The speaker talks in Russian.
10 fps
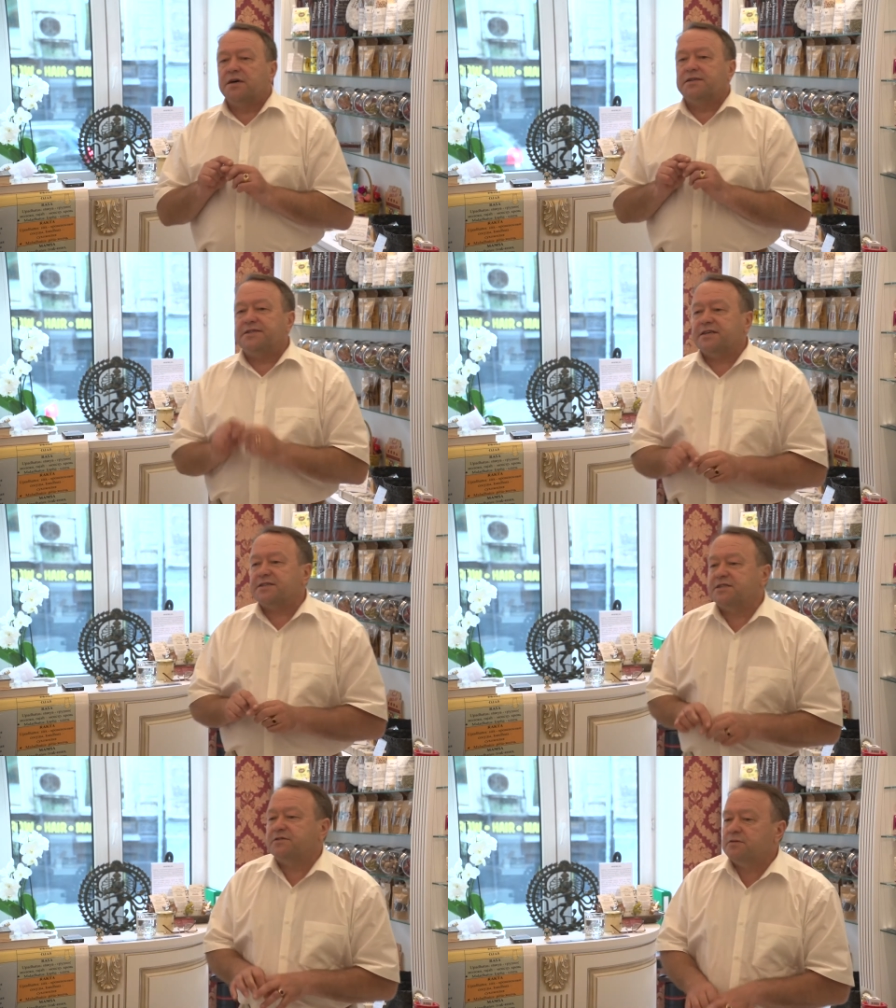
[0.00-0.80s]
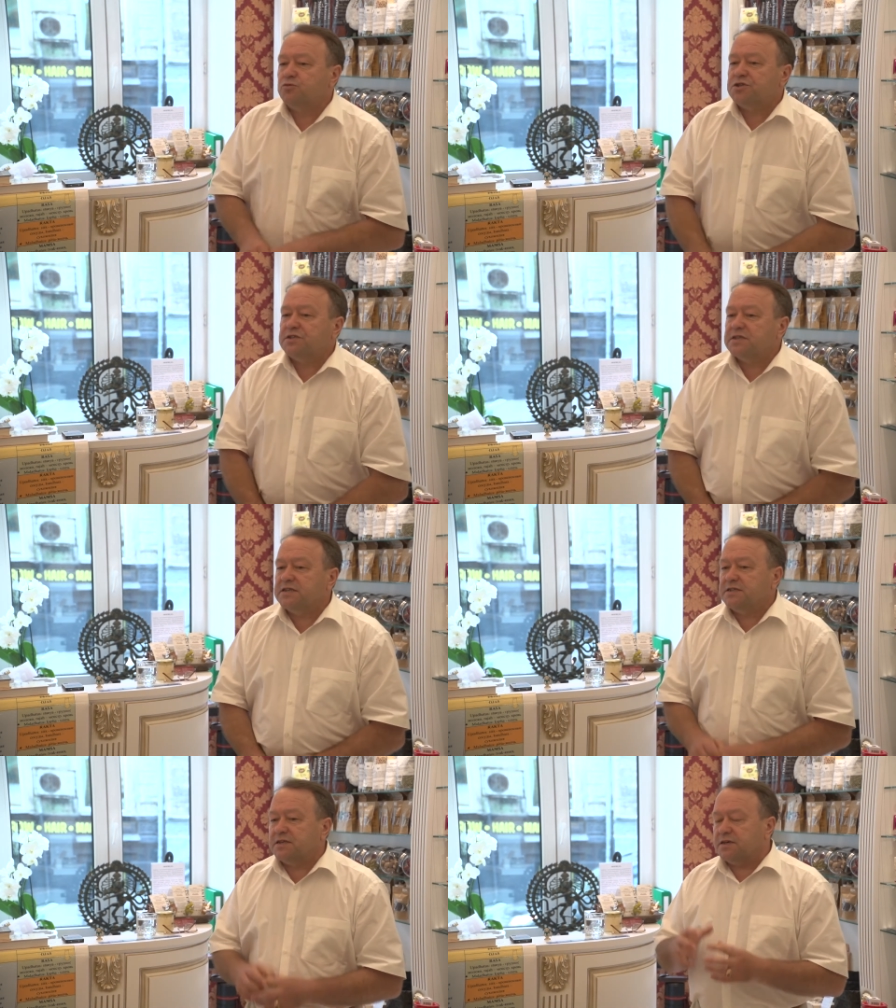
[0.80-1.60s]
тексте вы можете
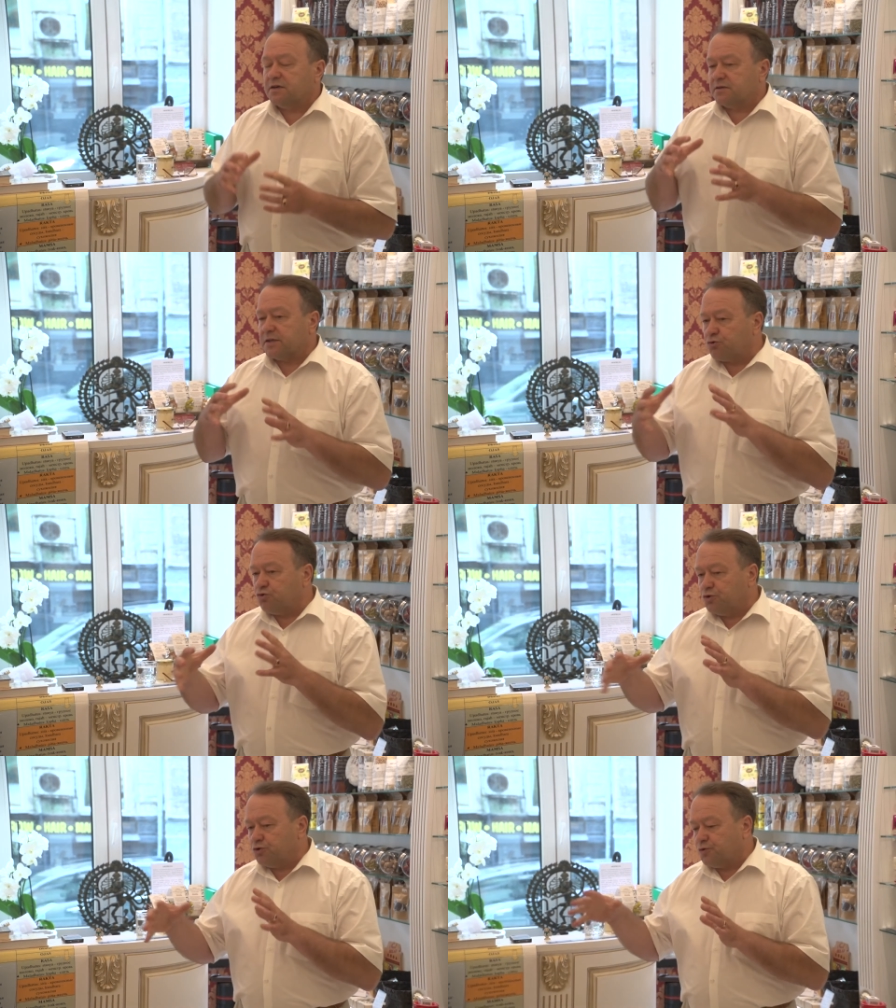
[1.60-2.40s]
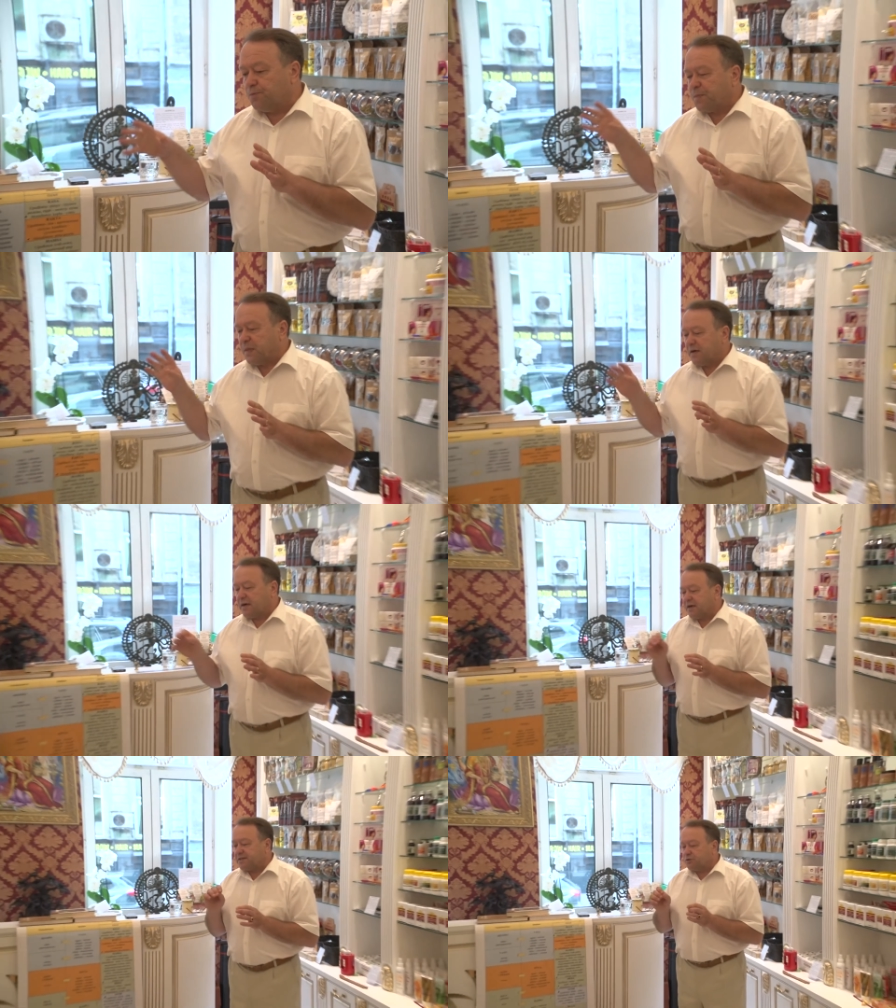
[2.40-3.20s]
найти такую
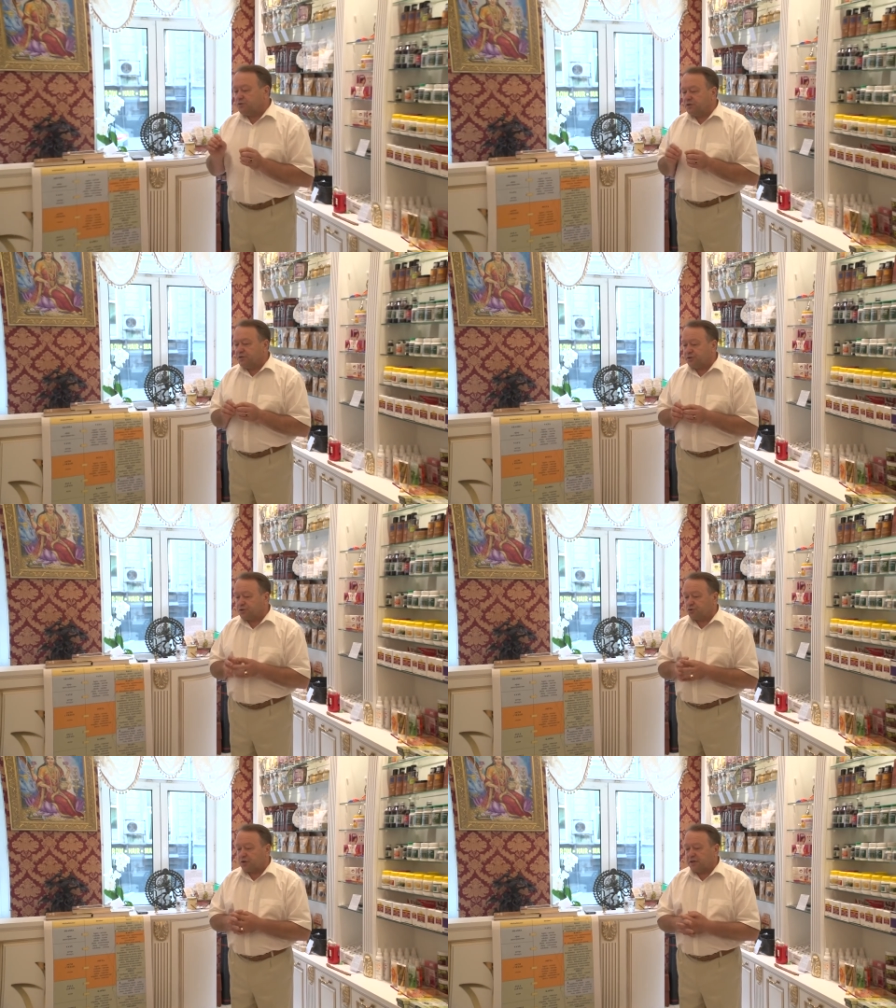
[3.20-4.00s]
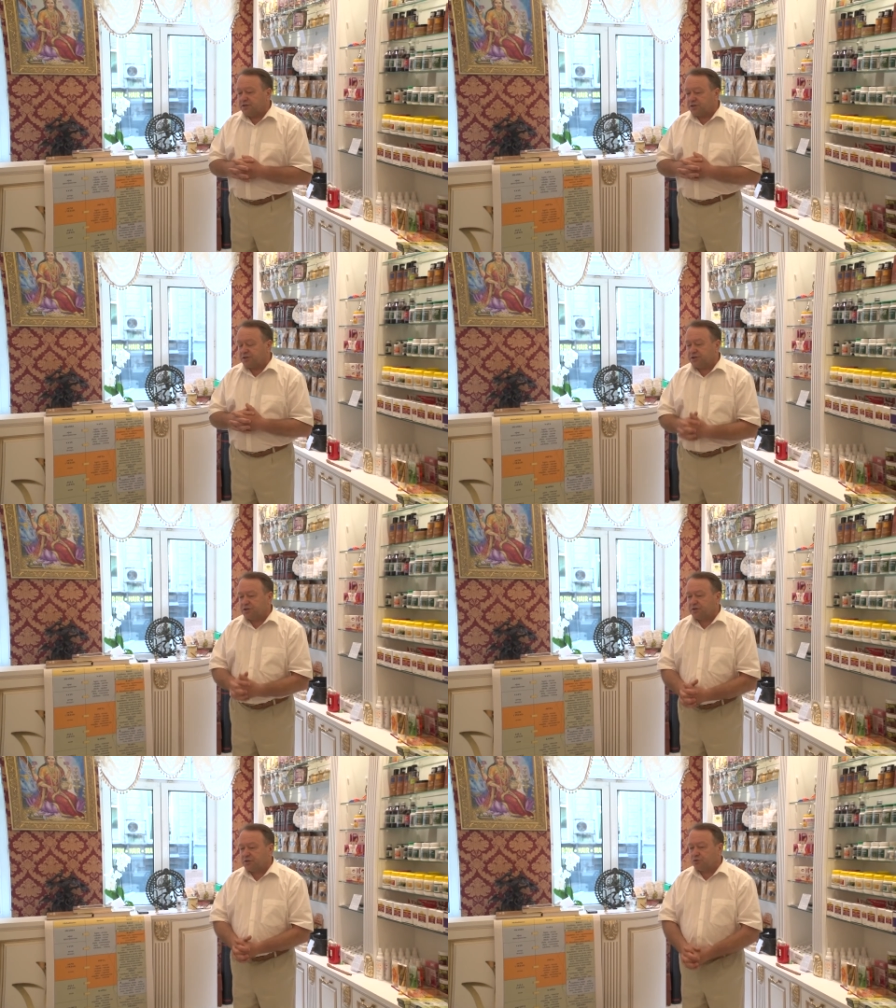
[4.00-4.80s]
красную нить, что, конечно,
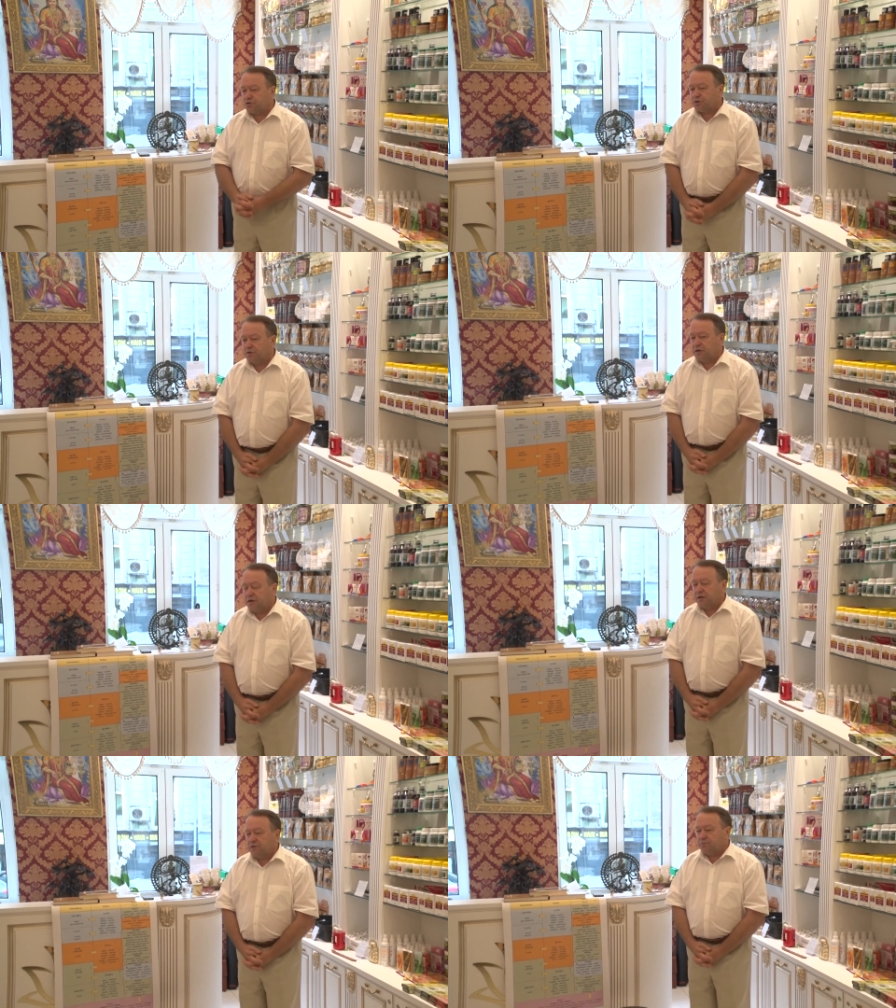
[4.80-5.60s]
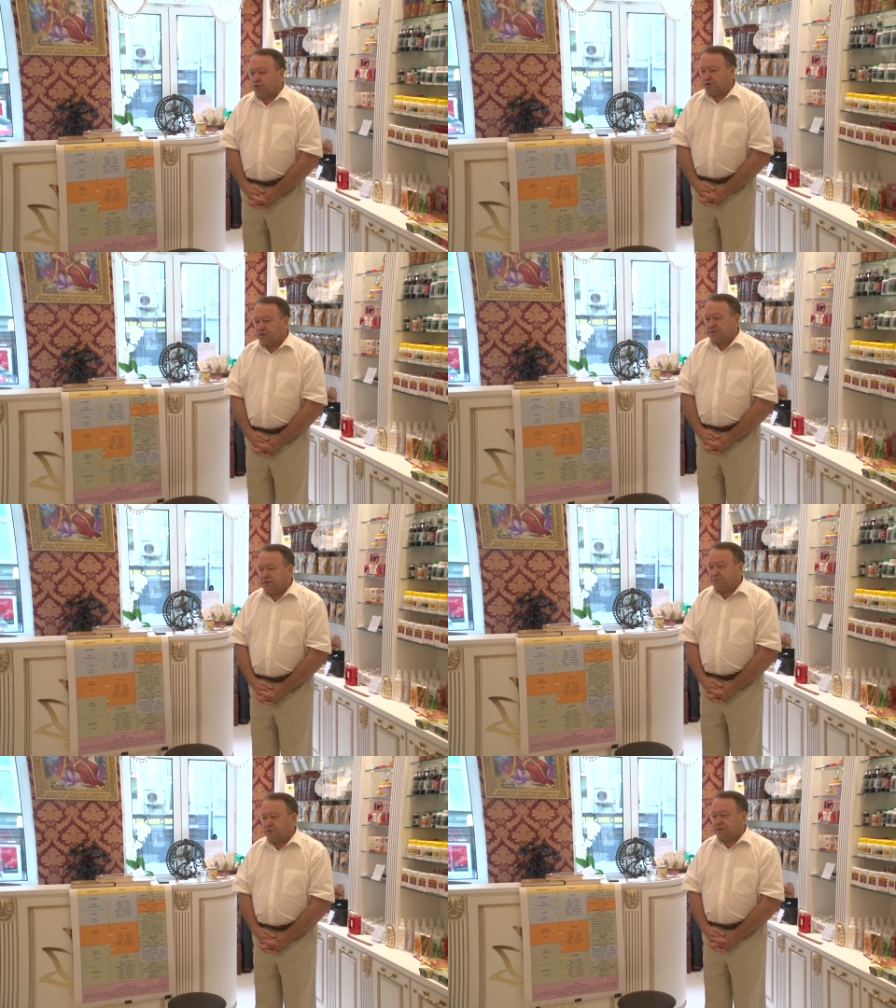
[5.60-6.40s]
человек должен в большей
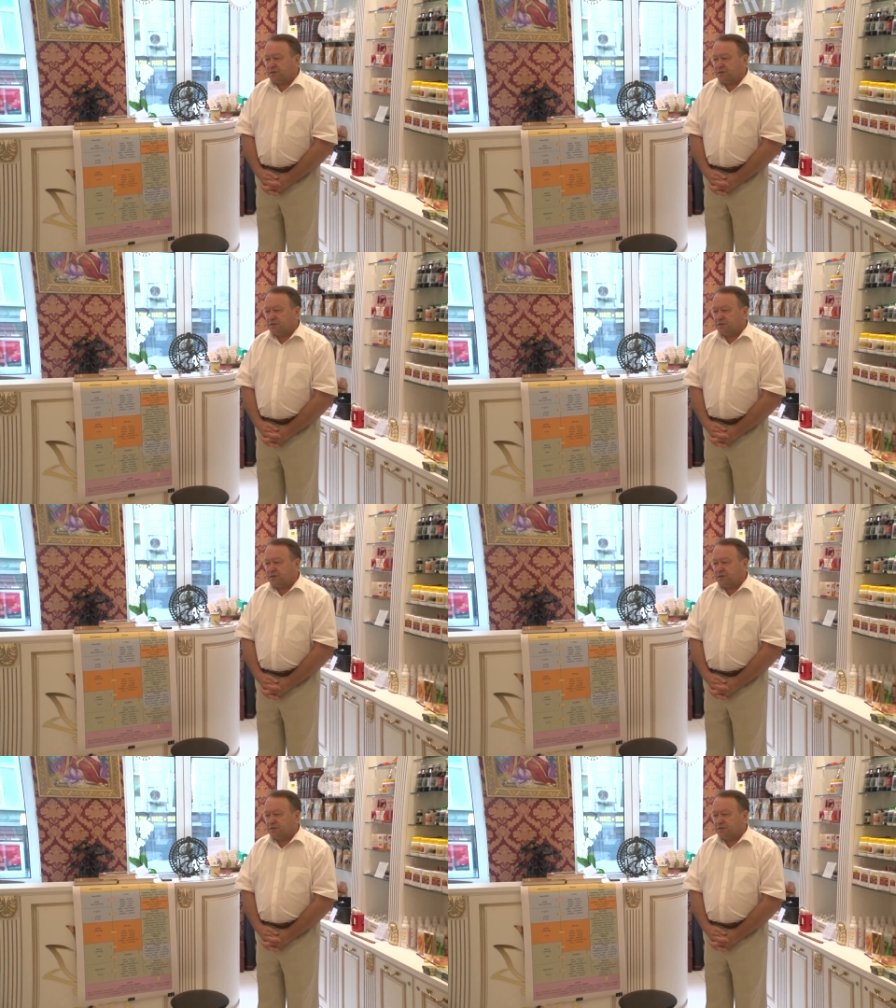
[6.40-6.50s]
степени